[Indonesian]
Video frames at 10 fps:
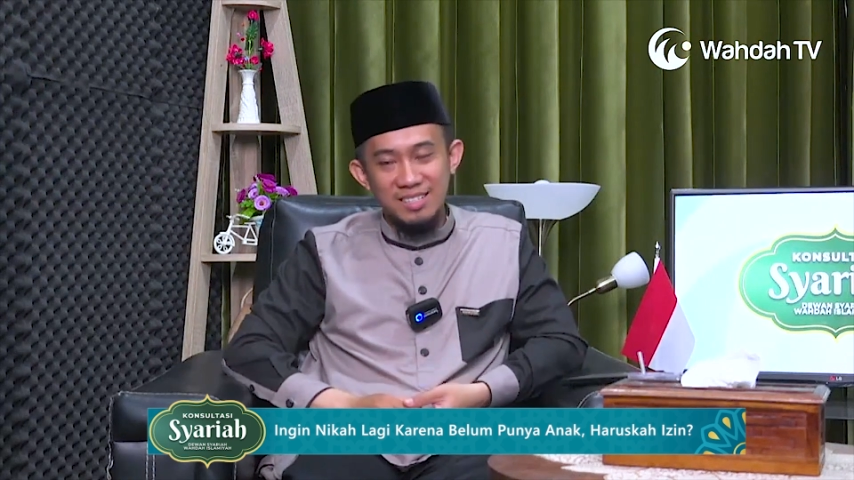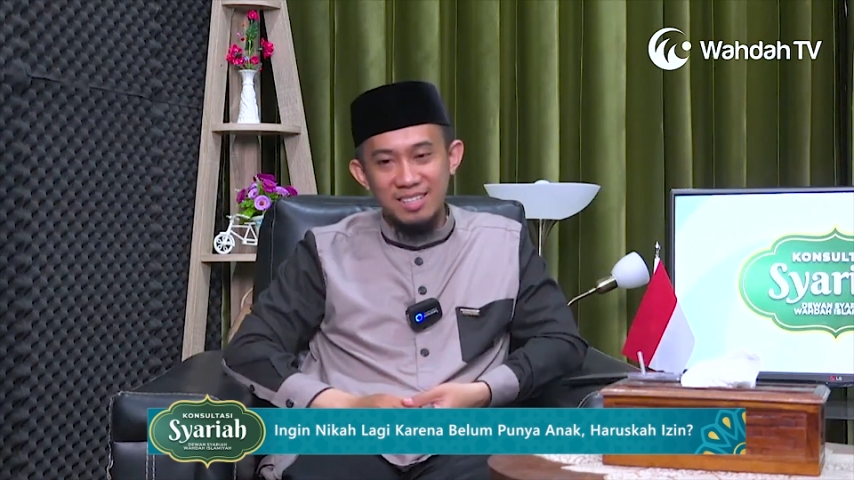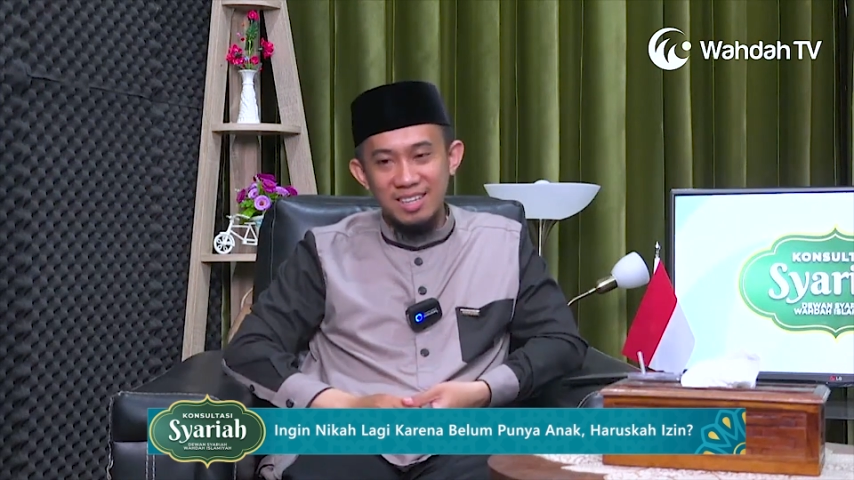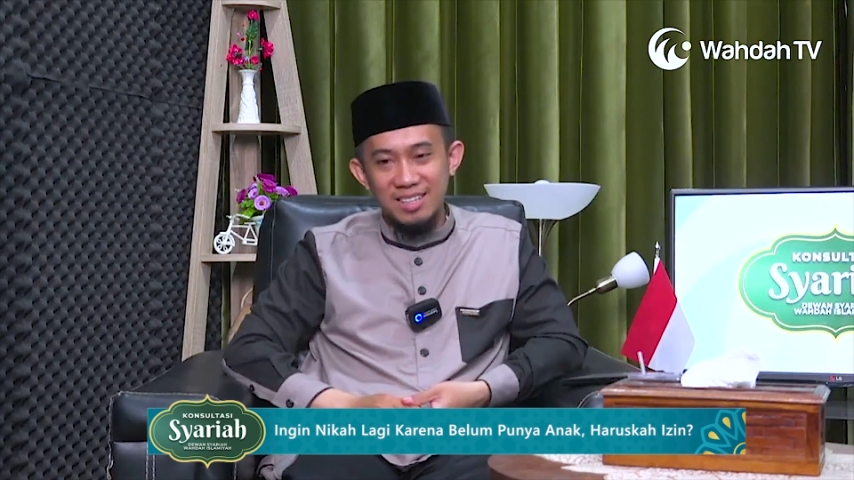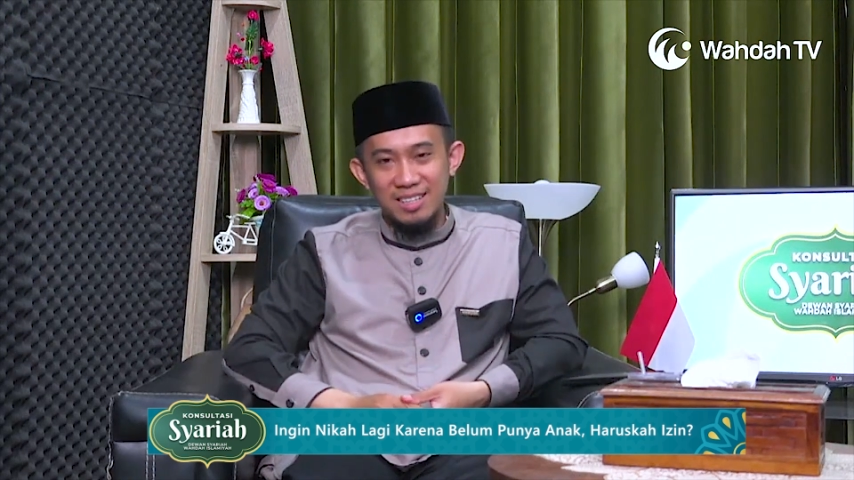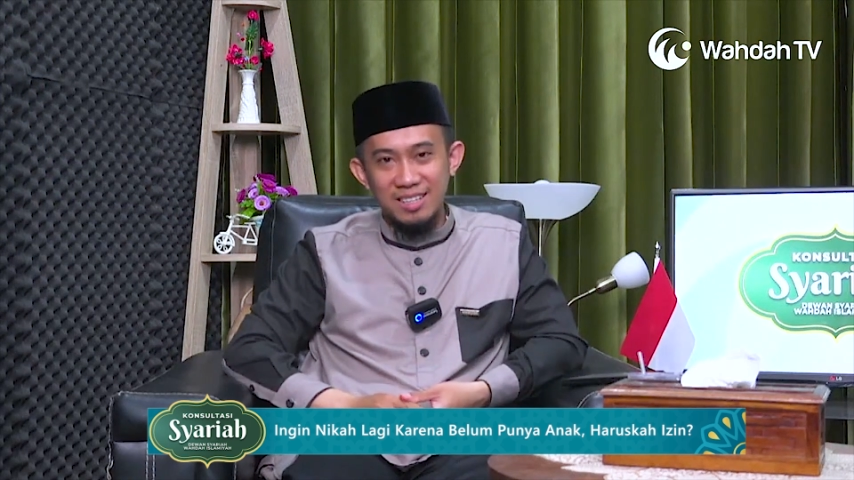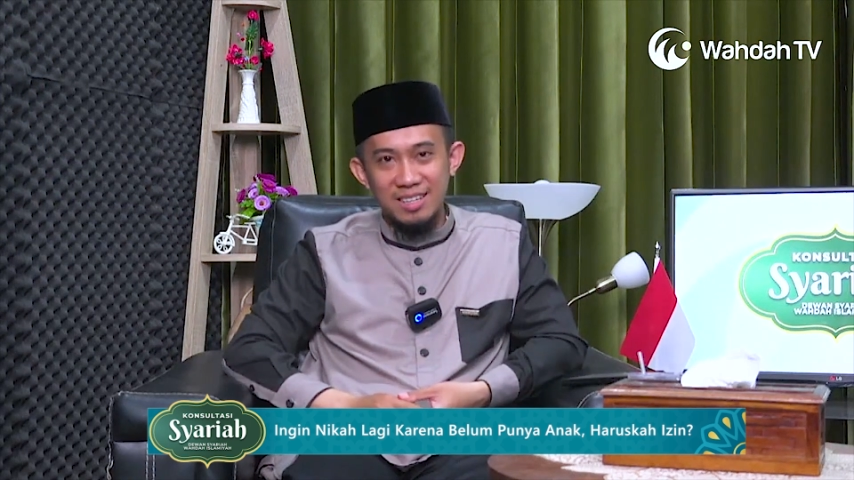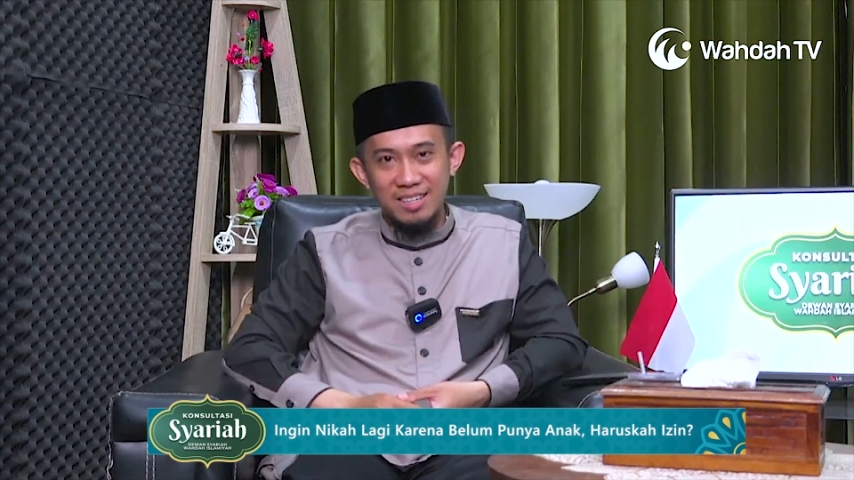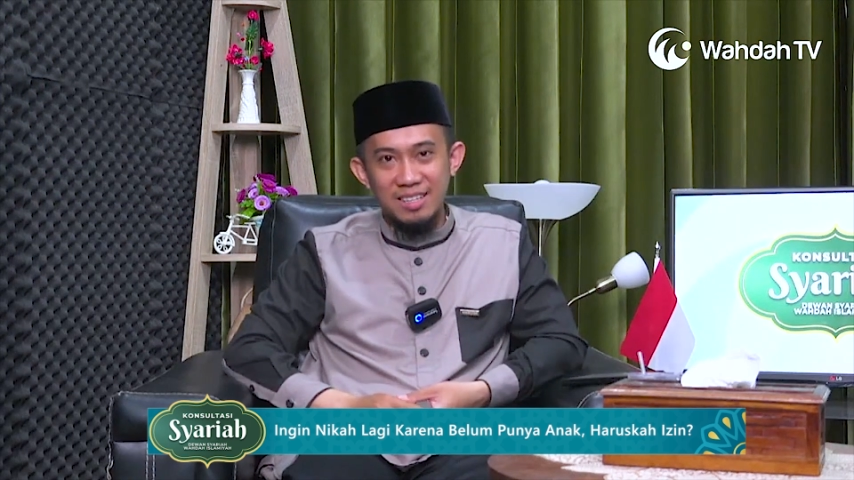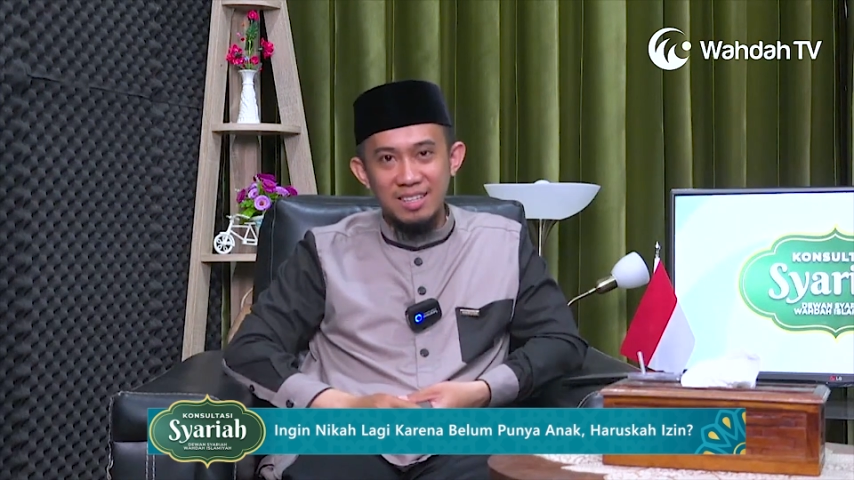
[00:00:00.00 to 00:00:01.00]
singkat
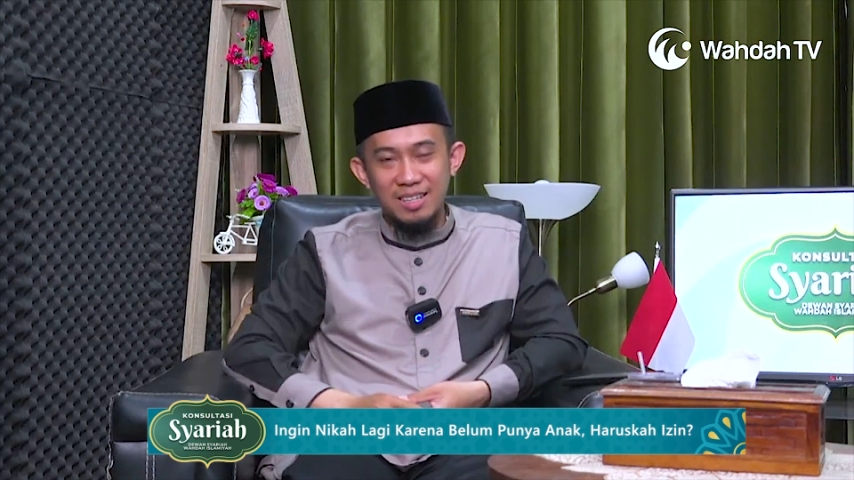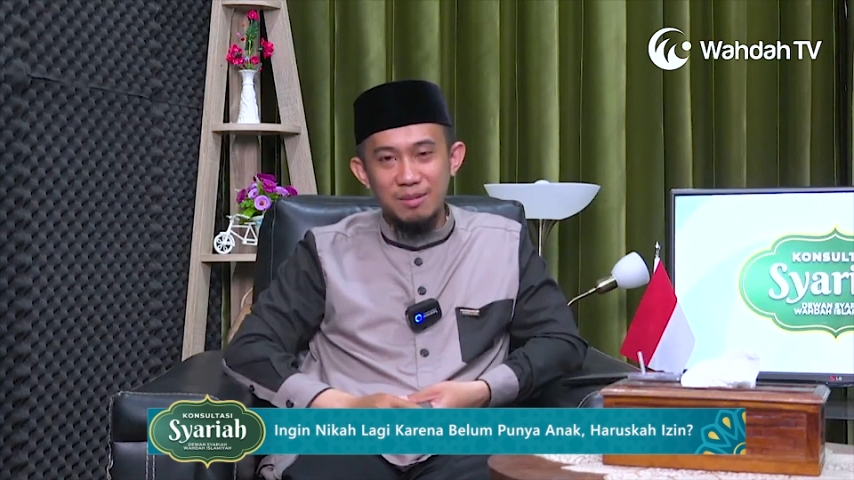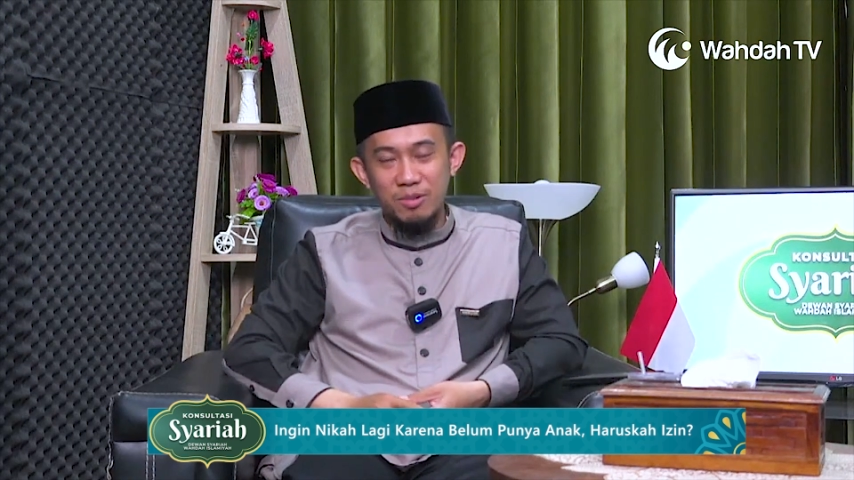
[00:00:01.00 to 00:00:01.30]
kita katakan